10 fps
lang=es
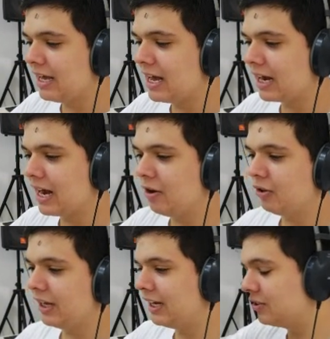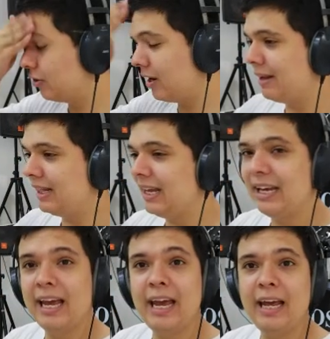y acá lo tienen,
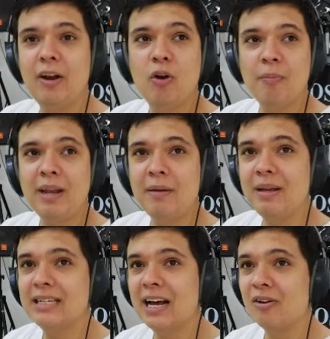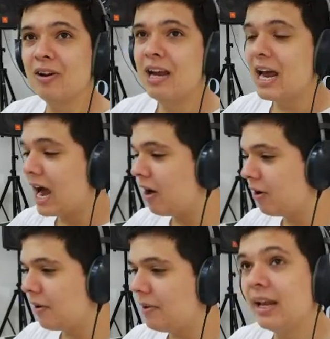solamente que lo minimizaron.
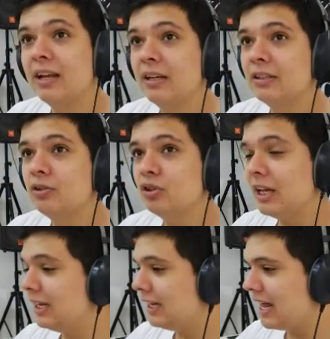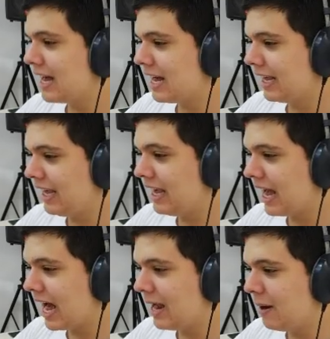Ahora bien, si ustedes le dan aquí
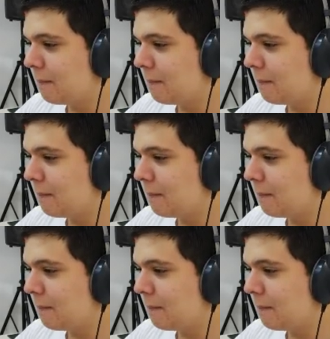al